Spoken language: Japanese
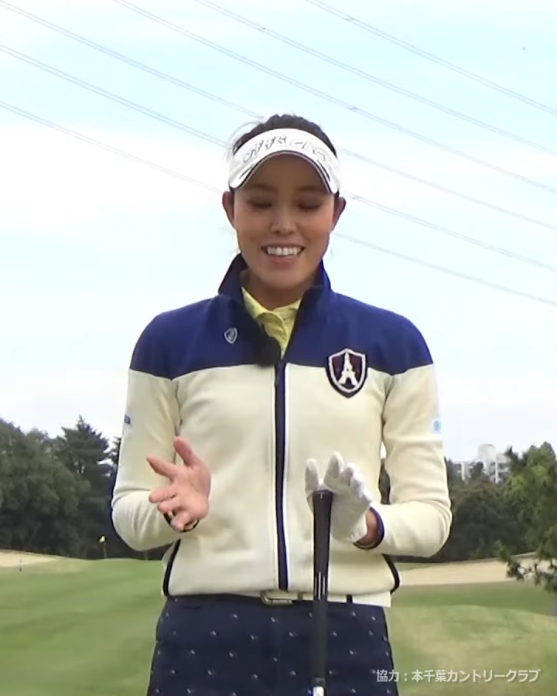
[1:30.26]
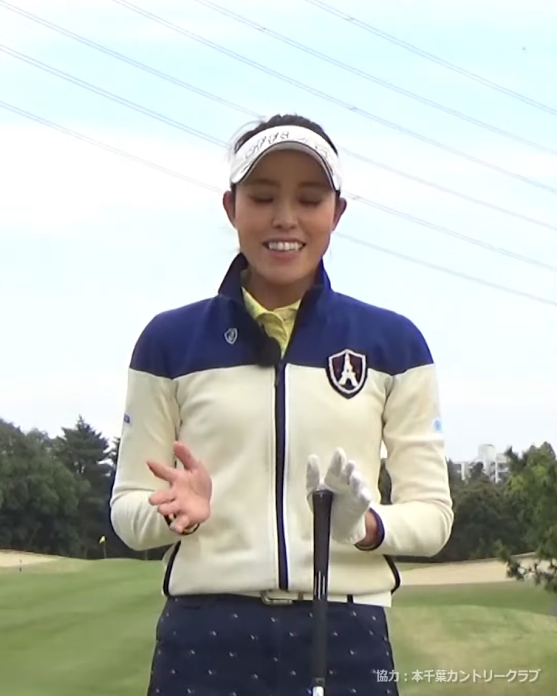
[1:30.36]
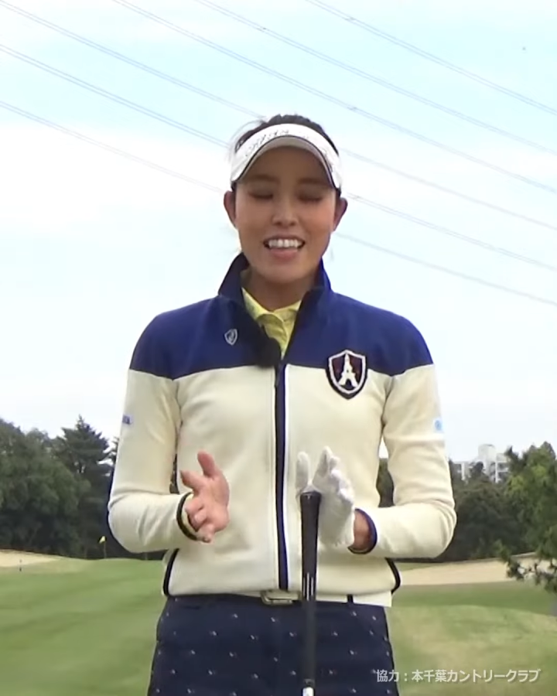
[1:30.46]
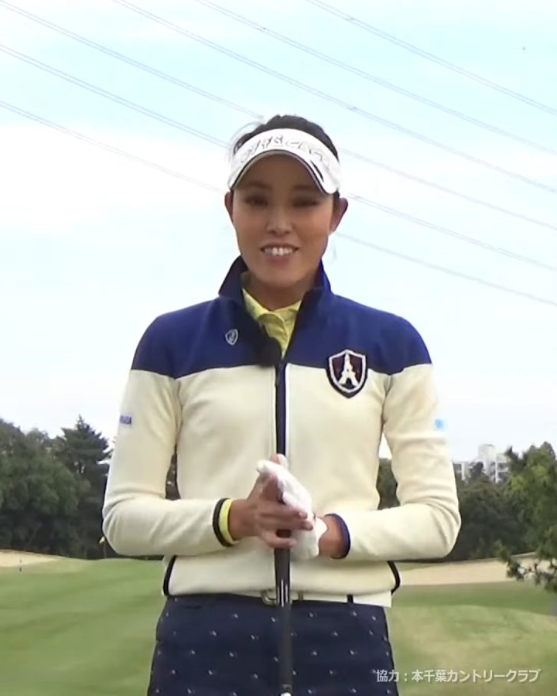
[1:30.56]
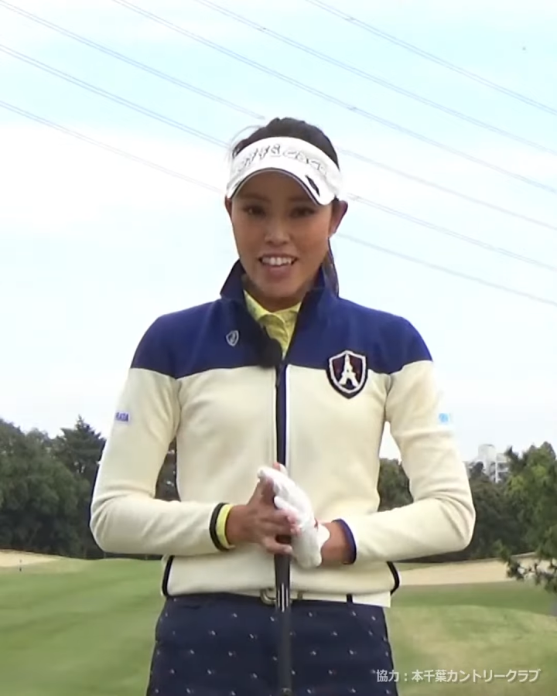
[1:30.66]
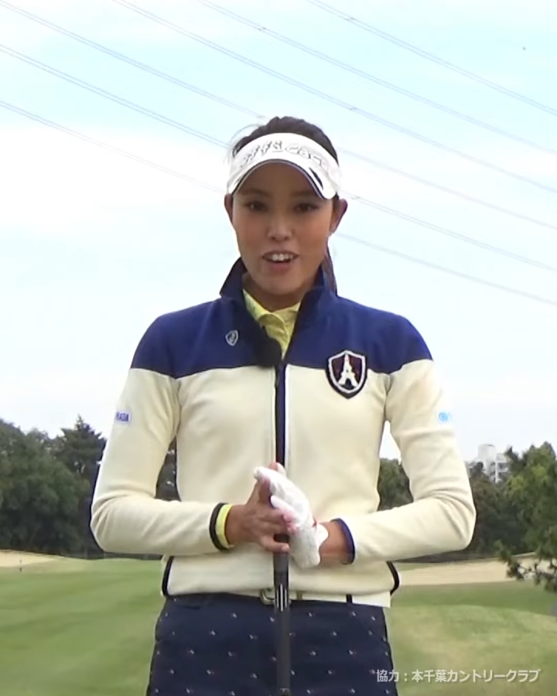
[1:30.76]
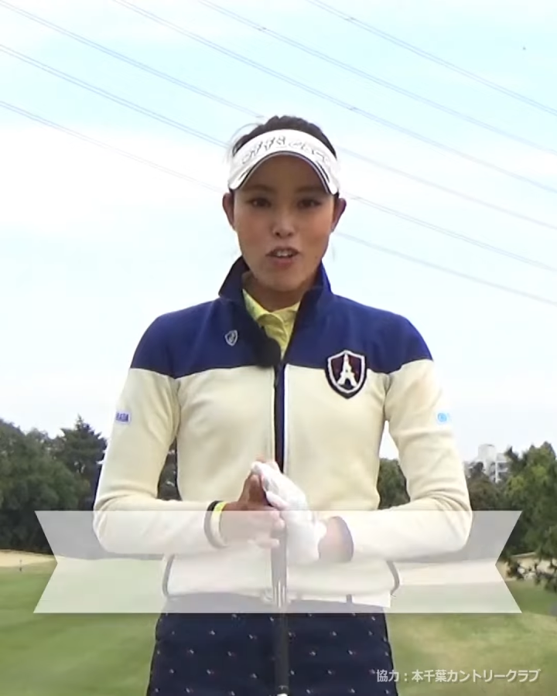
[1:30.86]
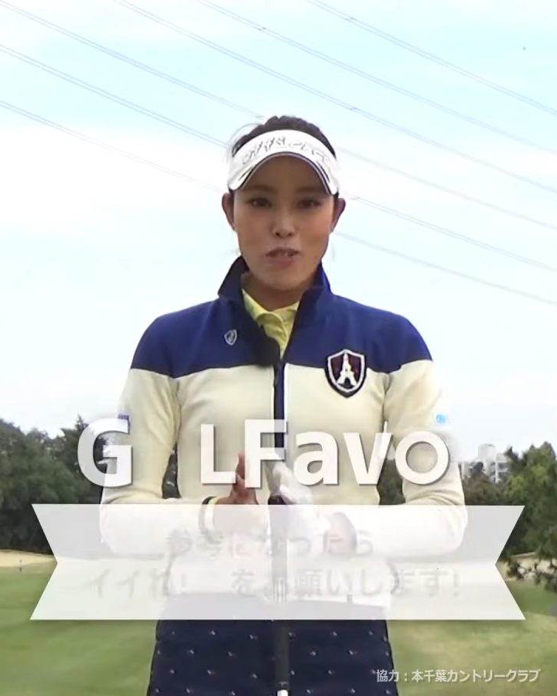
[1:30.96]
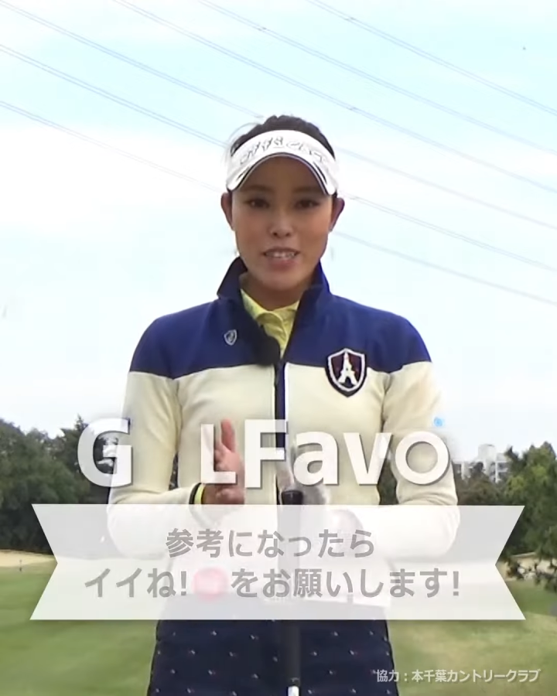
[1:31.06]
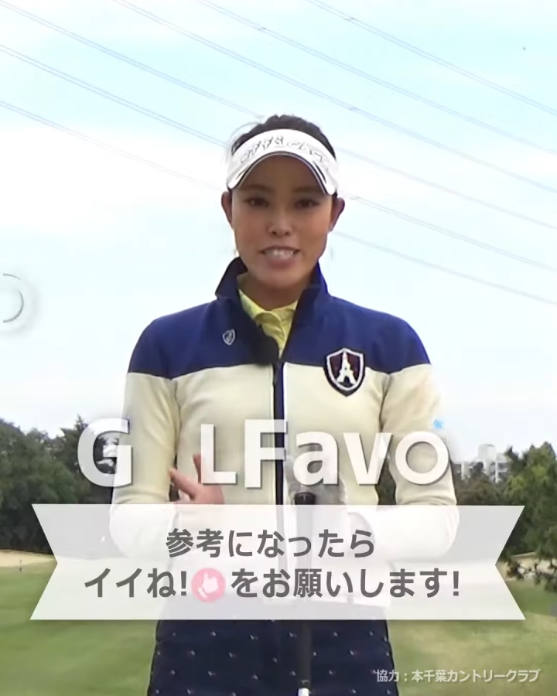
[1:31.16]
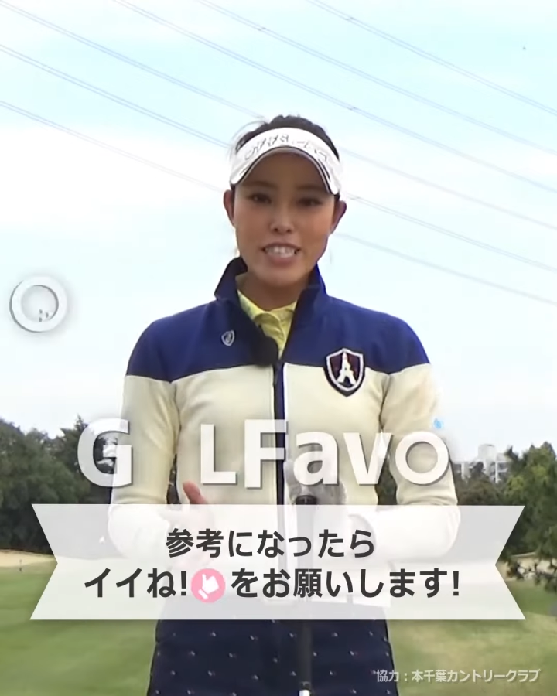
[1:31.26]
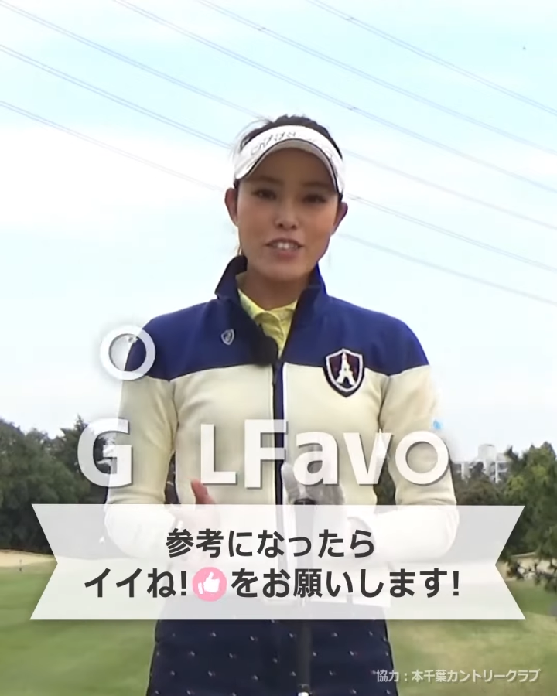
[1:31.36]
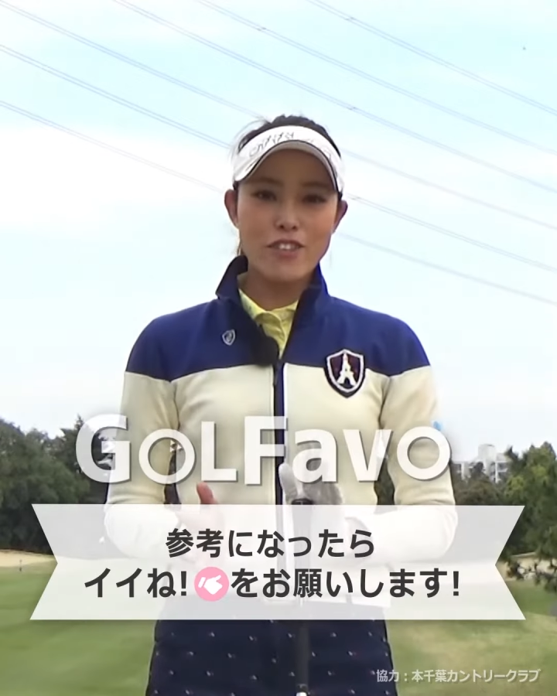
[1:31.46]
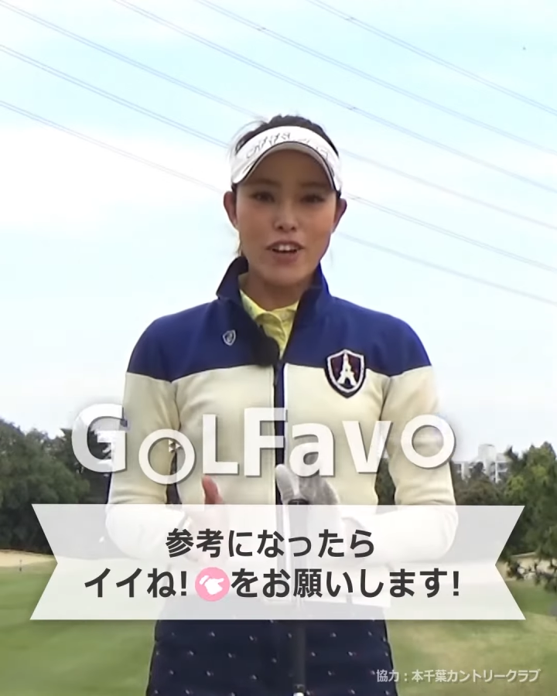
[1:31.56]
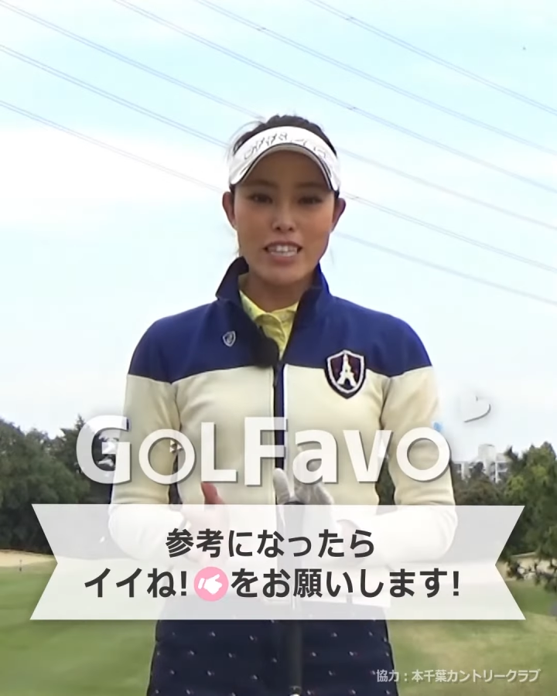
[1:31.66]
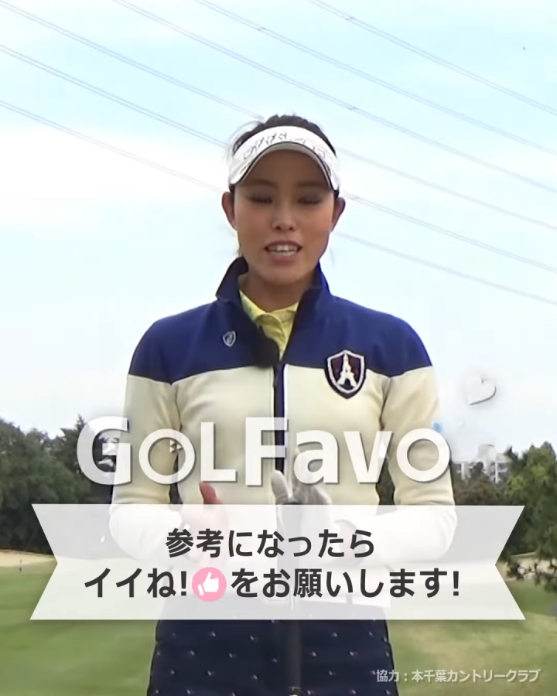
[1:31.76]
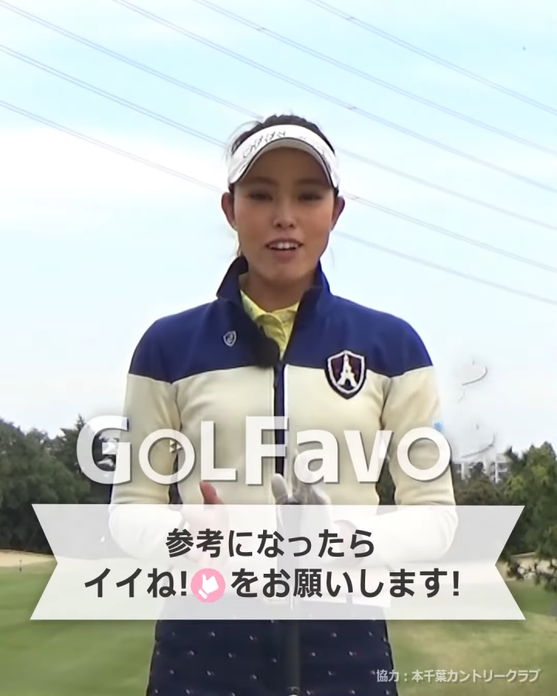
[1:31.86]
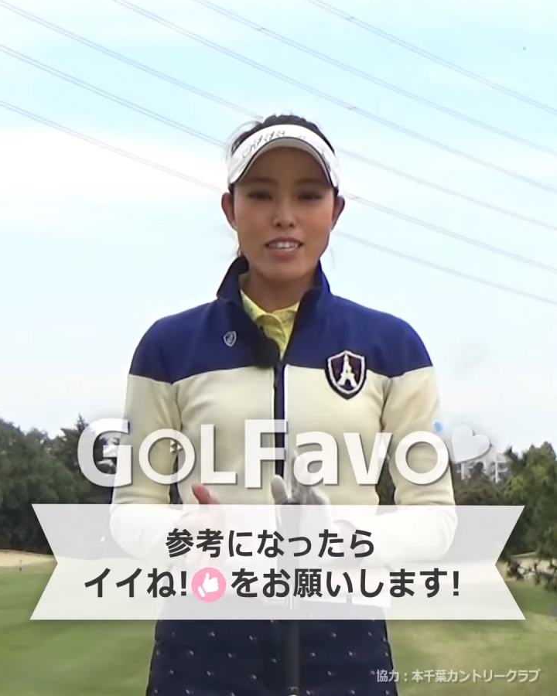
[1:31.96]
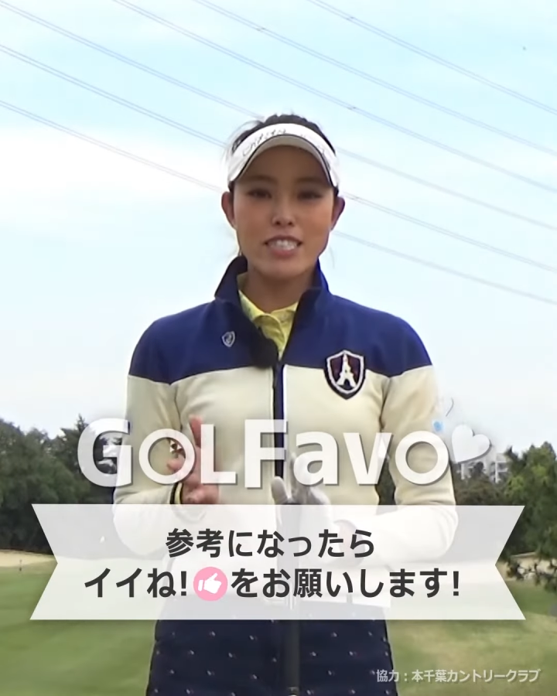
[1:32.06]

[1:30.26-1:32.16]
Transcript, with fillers: なのでオーバースイングの方は